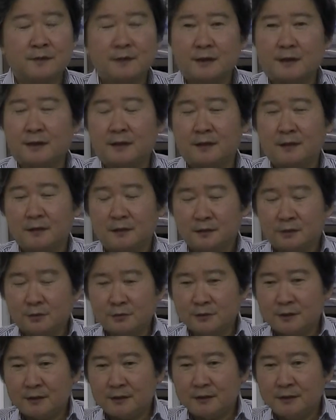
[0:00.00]
だから
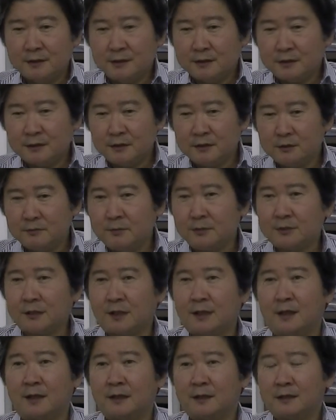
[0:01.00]
当然リーシングも
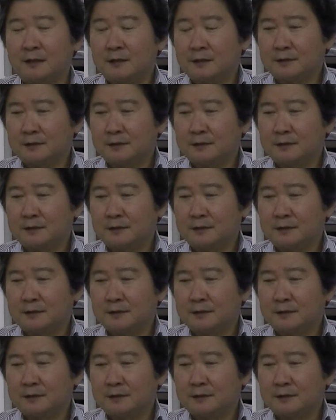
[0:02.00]
さ、